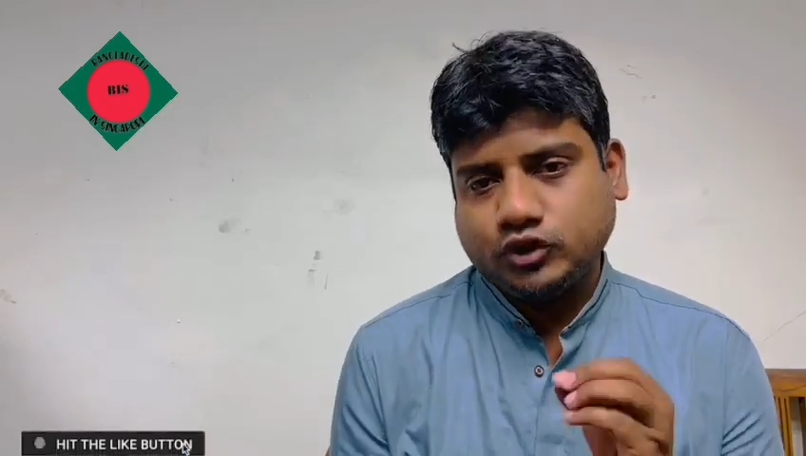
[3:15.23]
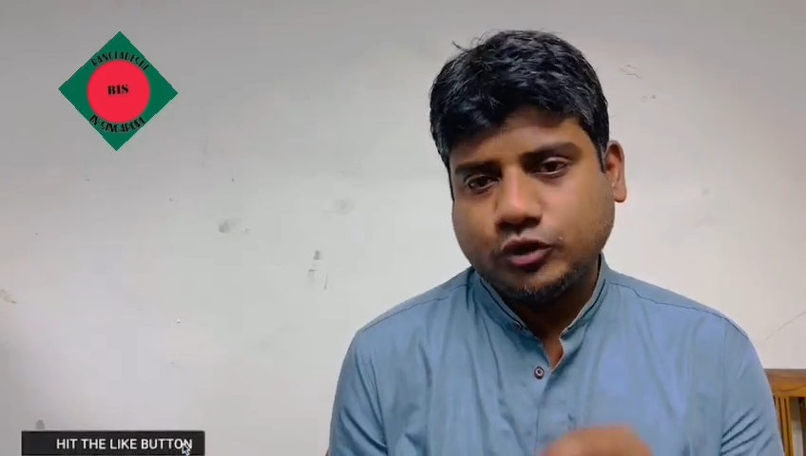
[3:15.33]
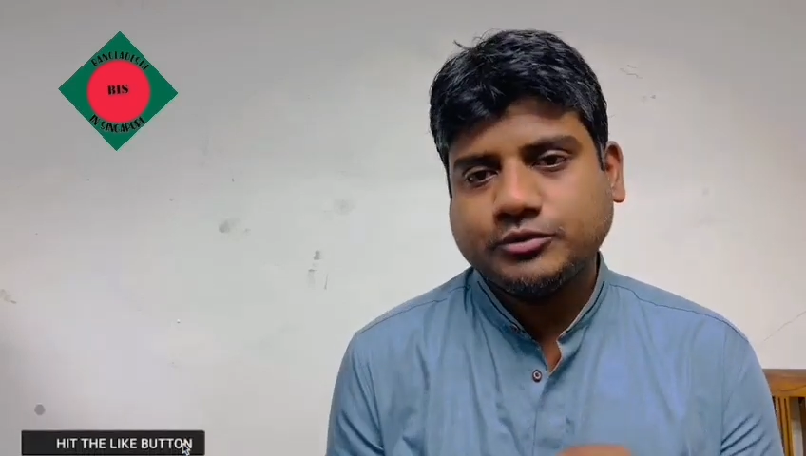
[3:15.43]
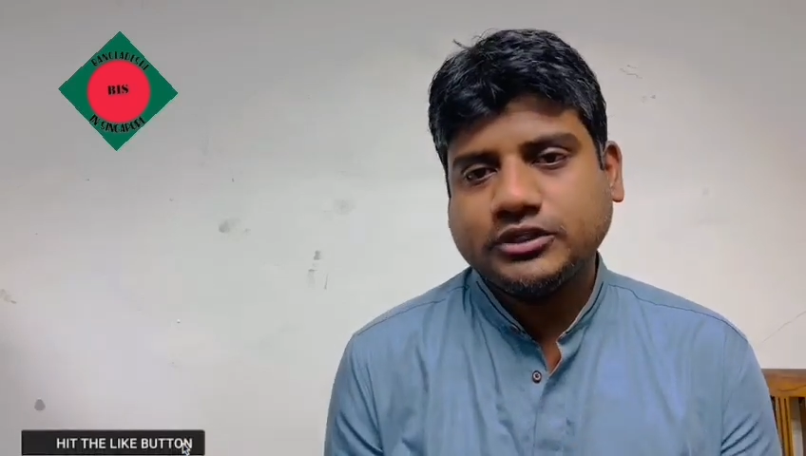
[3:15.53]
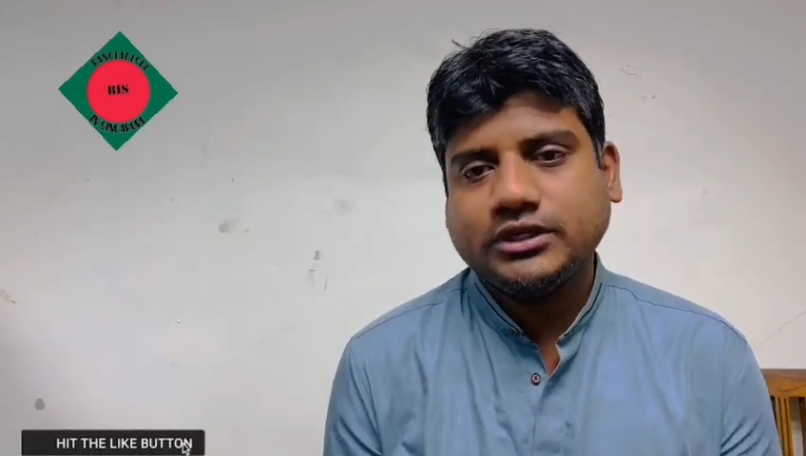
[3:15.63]

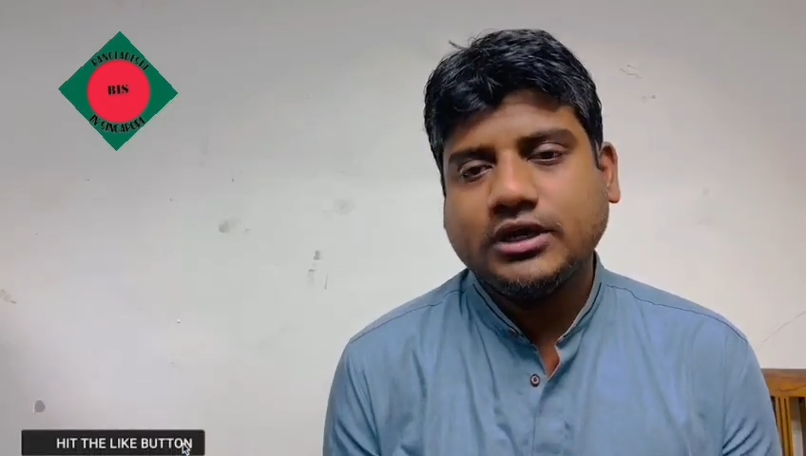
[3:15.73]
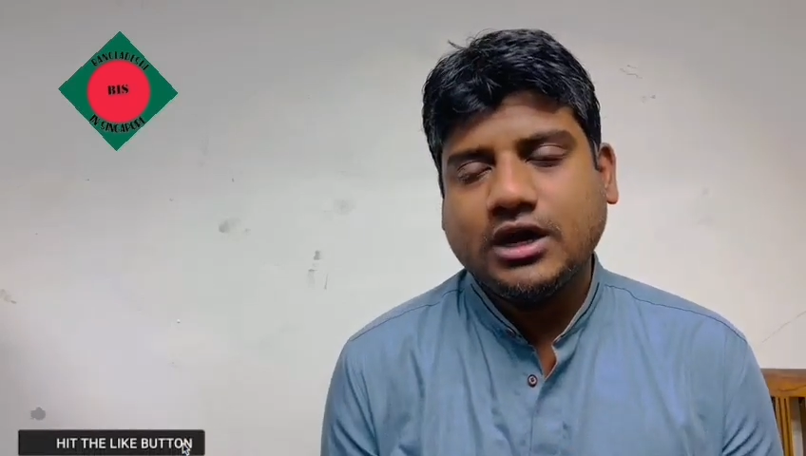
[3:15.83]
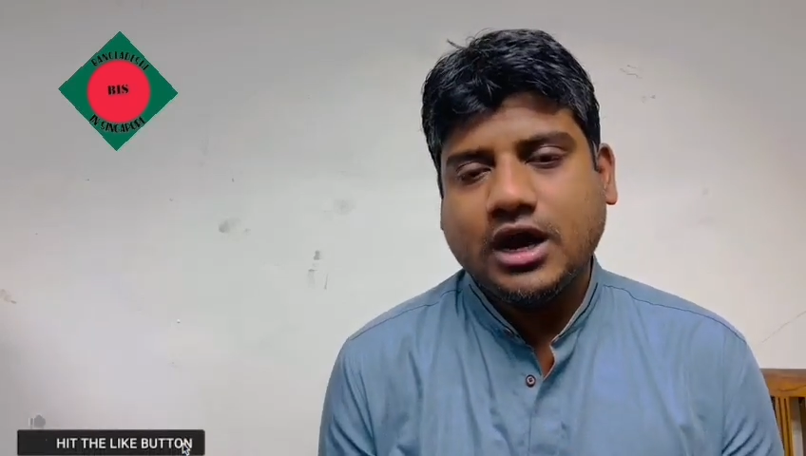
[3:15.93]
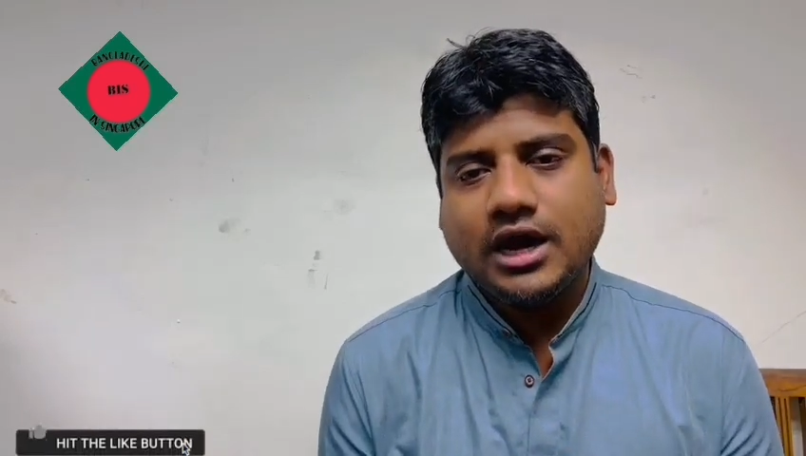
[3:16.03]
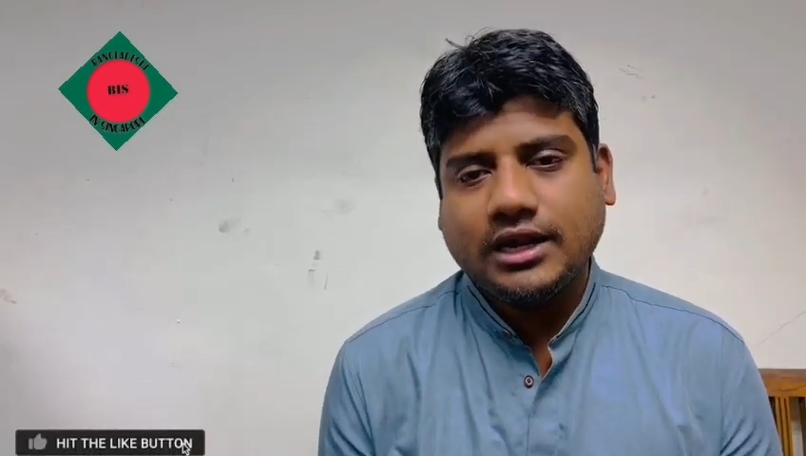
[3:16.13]
সবচেয়ে
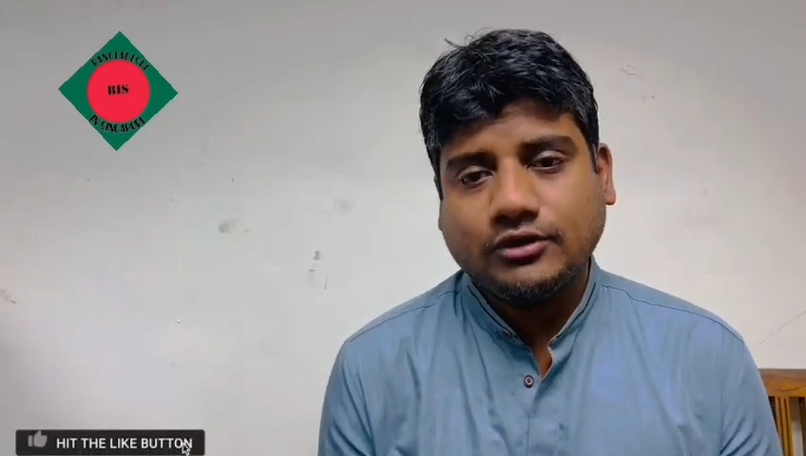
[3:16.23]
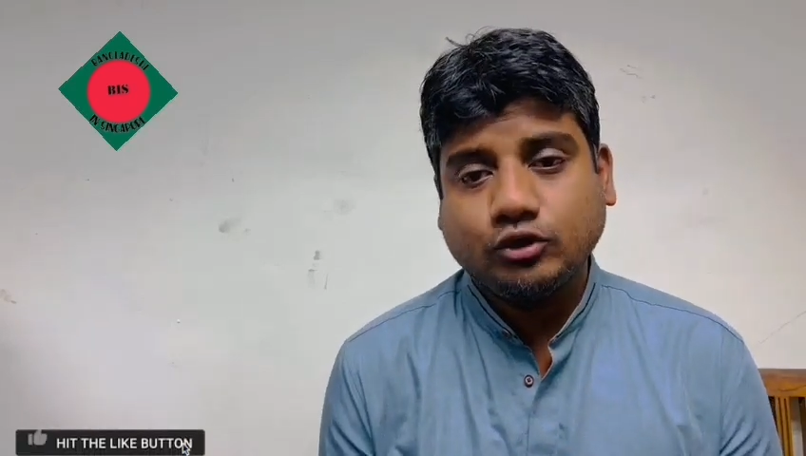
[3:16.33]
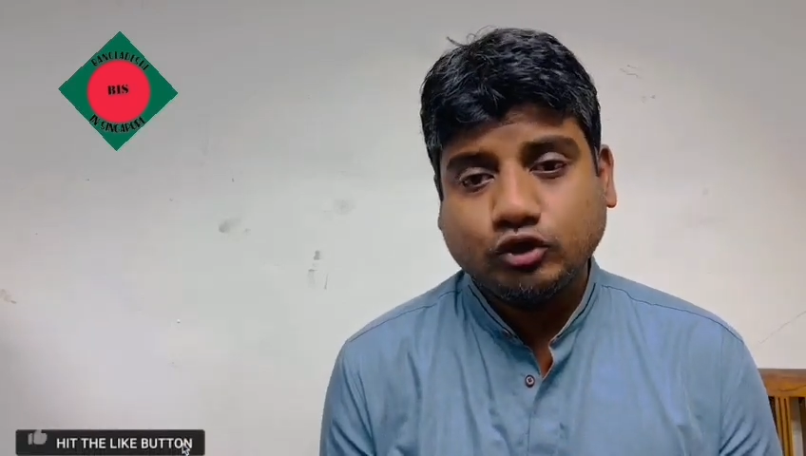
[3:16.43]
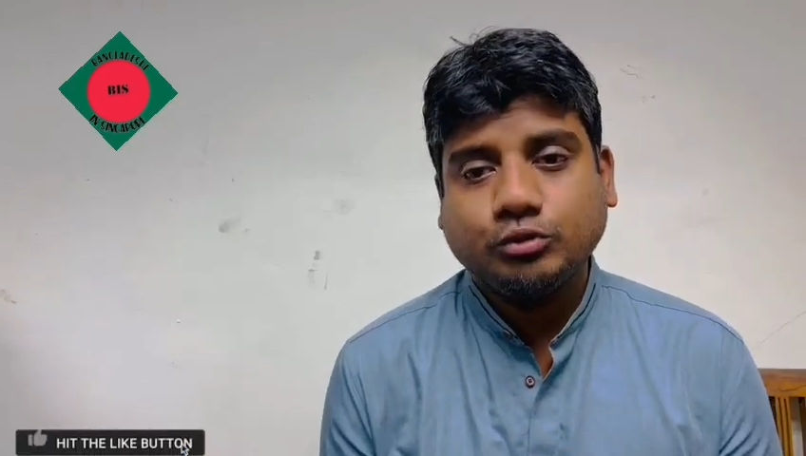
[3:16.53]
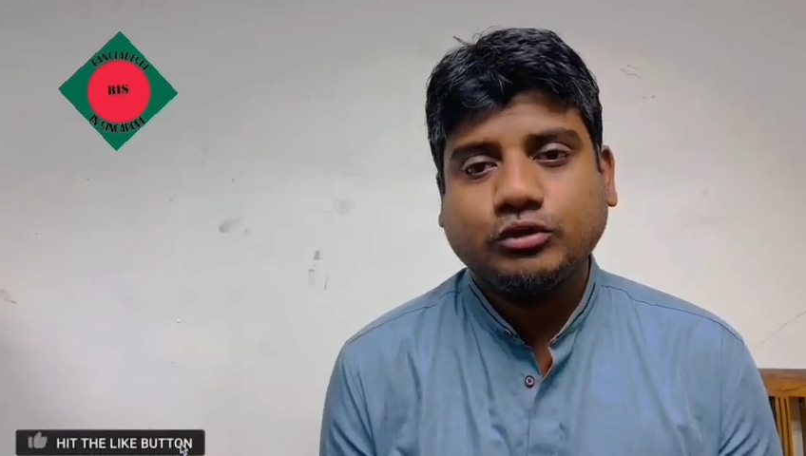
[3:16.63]

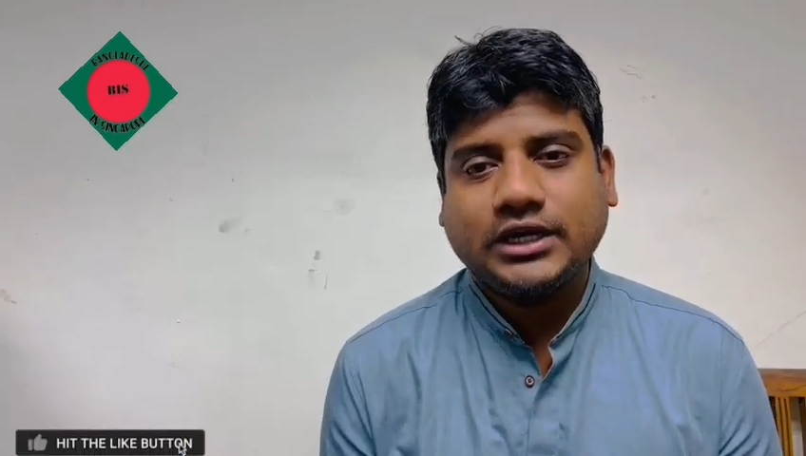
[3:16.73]
গুরুত্বপূর্ণ